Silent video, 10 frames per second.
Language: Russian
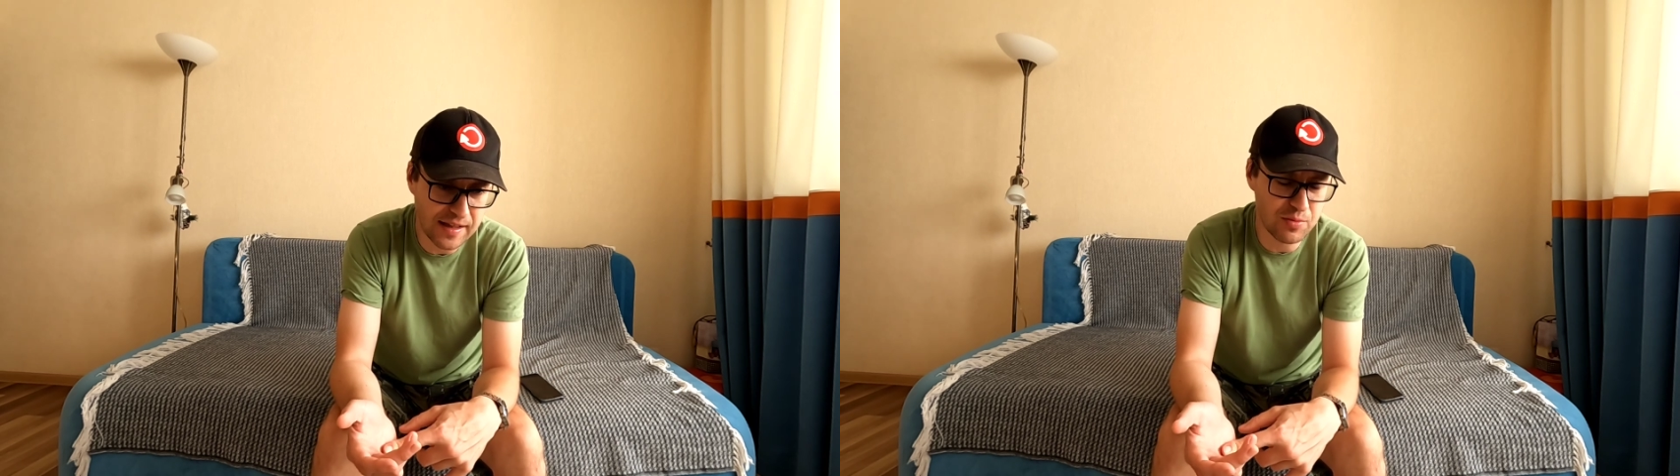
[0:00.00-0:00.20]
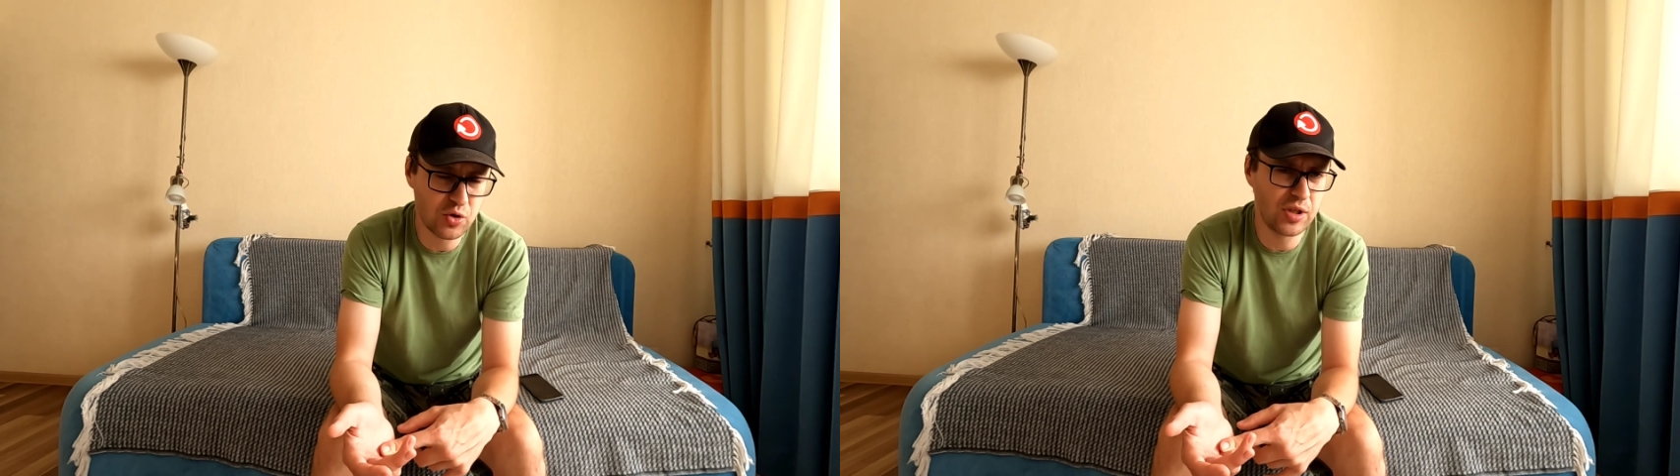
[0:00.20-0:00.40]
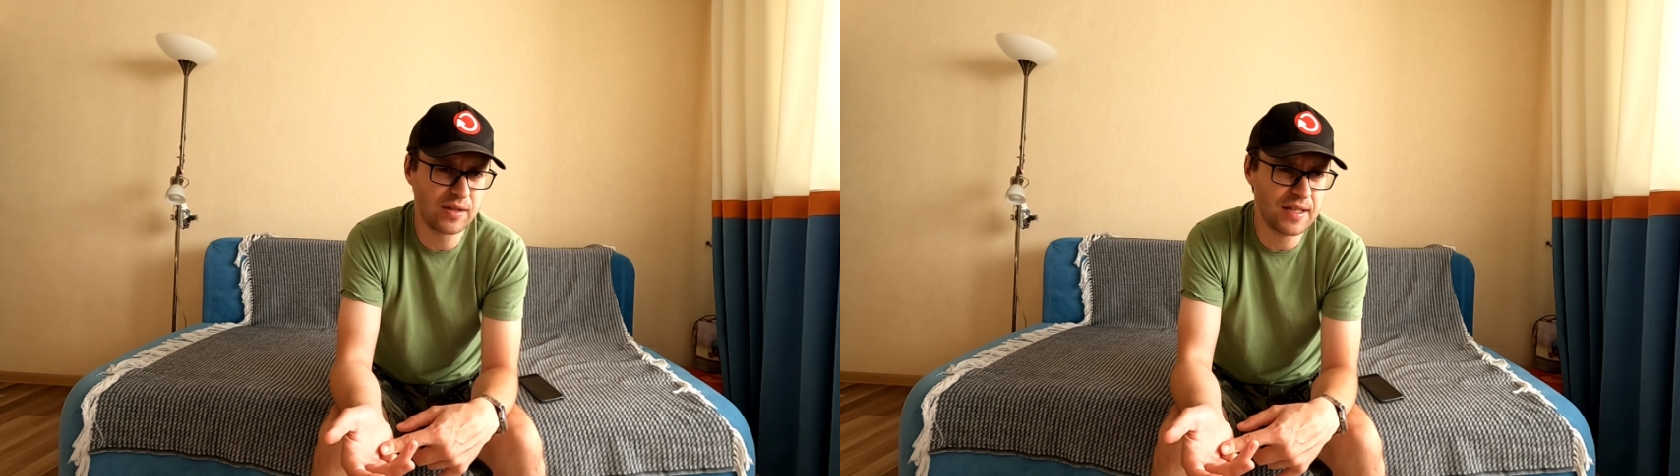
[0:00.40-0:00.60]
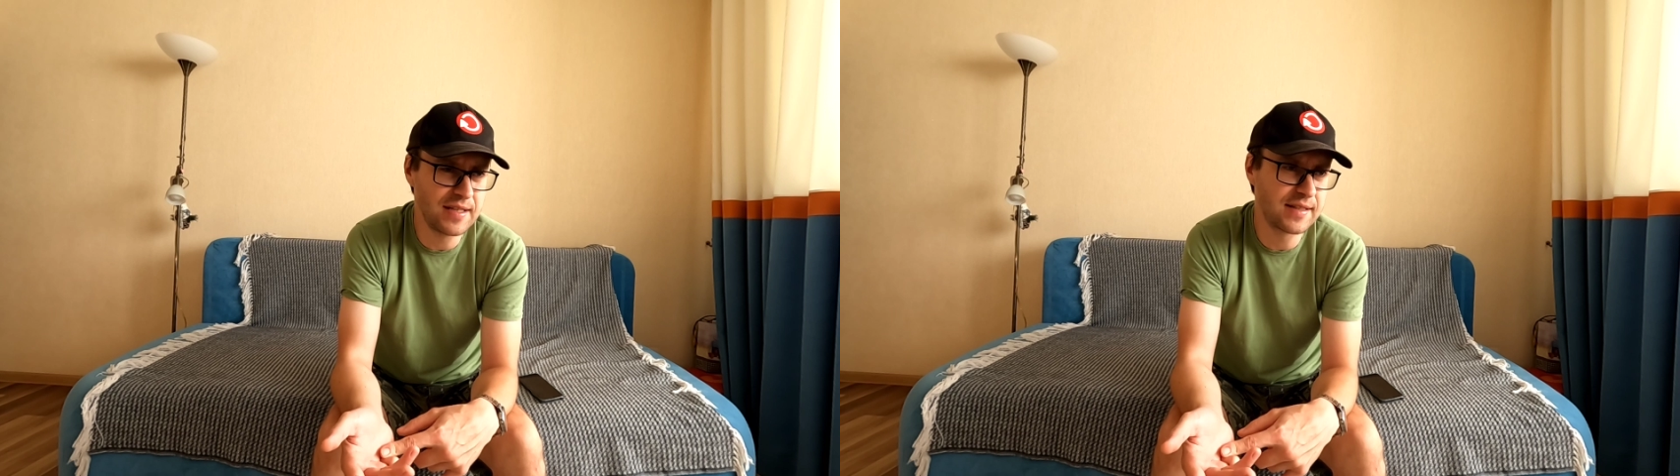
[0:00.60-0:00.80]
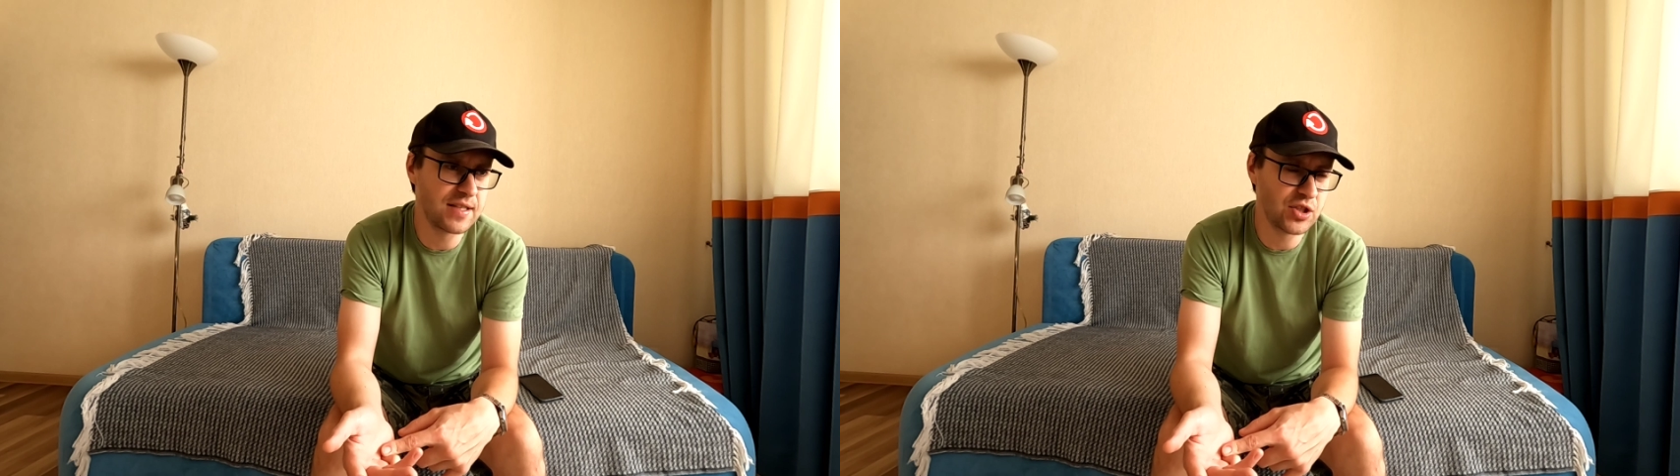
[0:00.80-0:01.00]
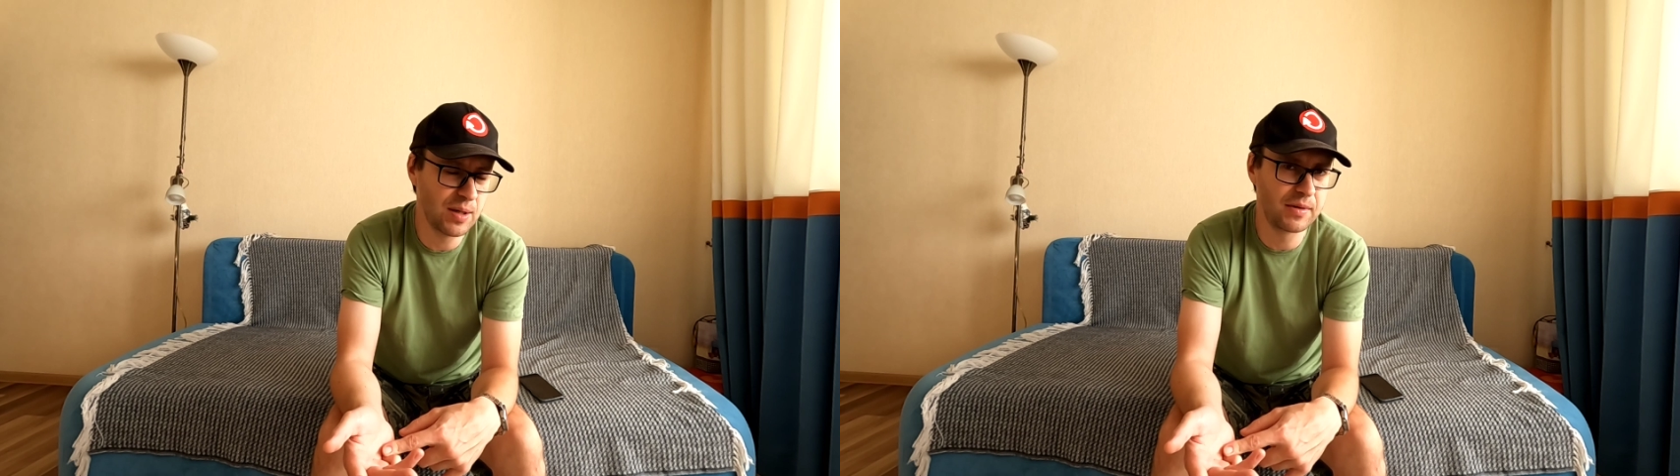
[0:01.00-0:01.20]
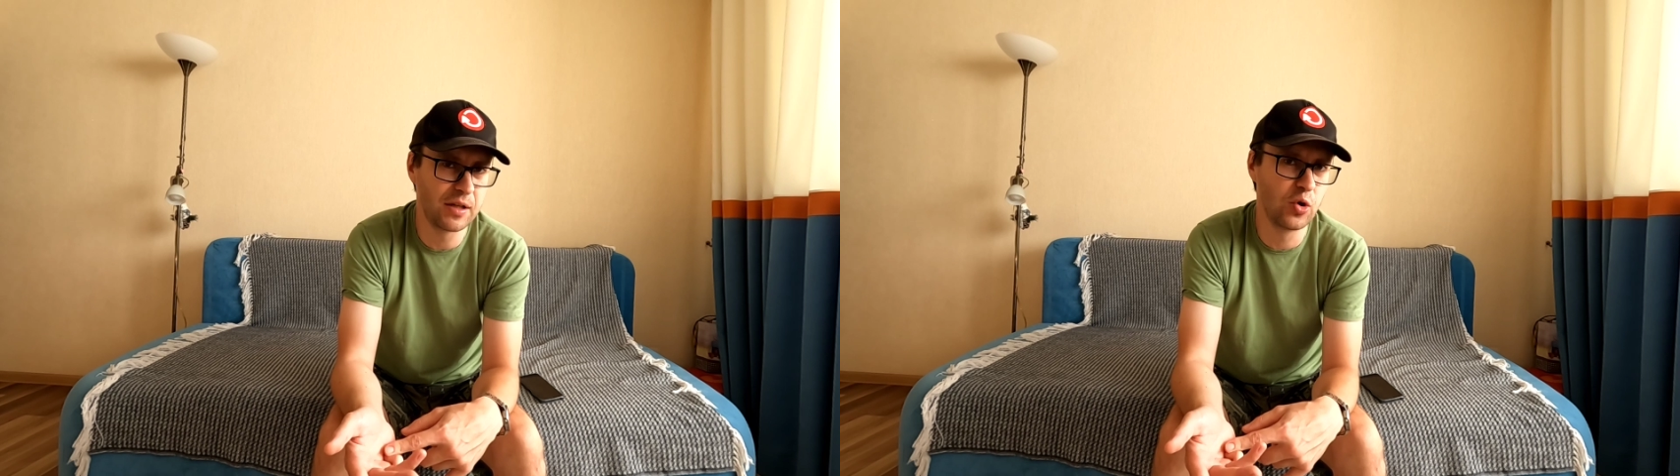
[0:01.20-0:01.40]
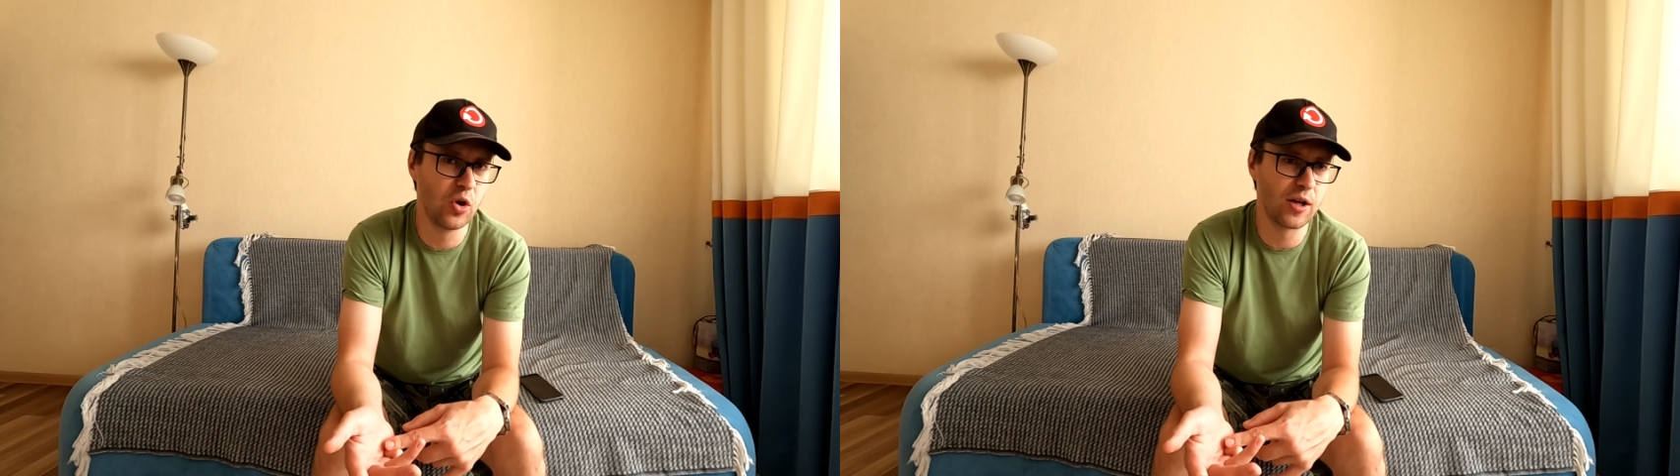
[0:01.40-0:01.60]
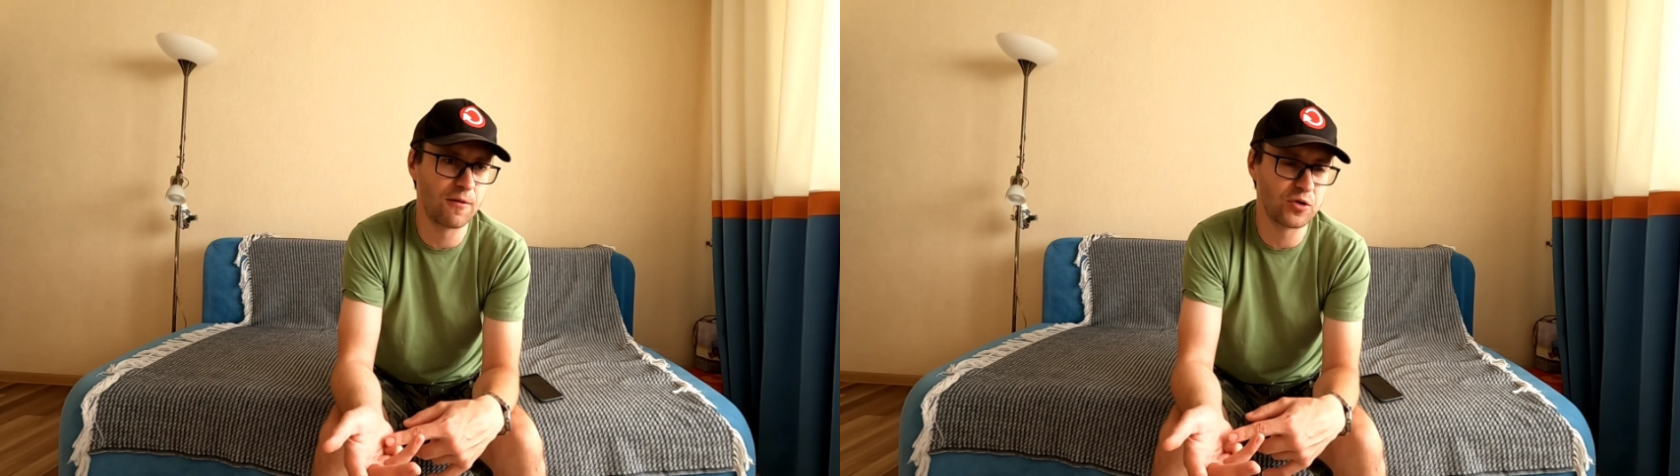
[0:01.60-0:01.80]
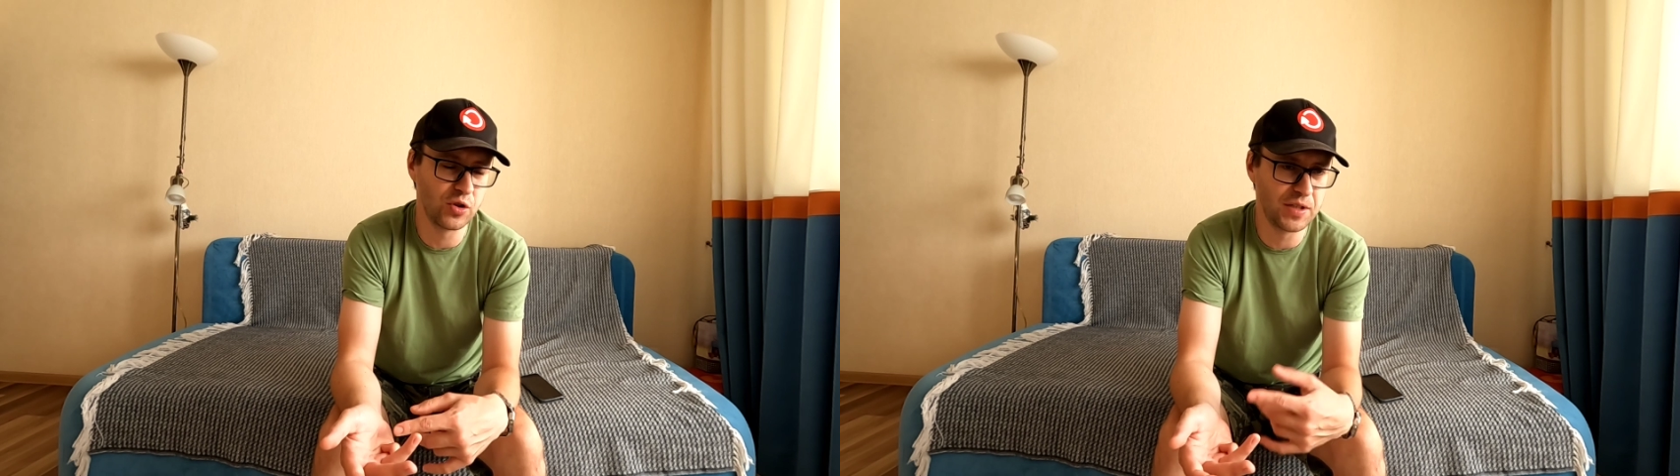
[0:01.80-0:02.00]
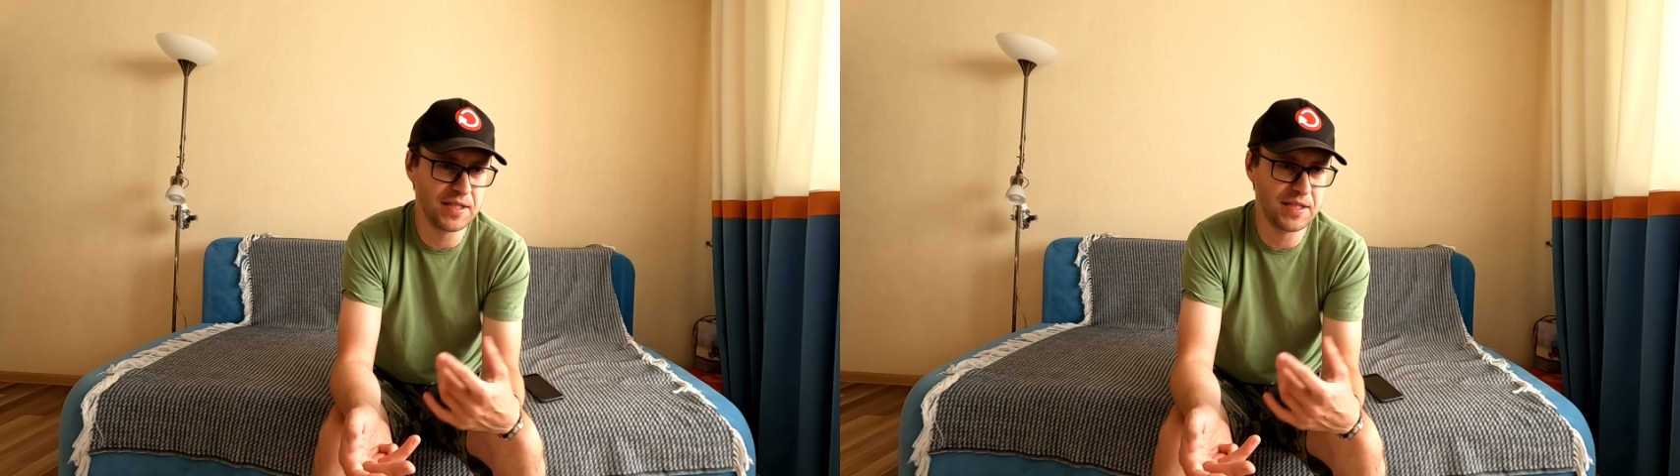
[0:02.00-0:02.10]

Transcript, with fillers: они там что-то 300 с чем-то долларов стоят,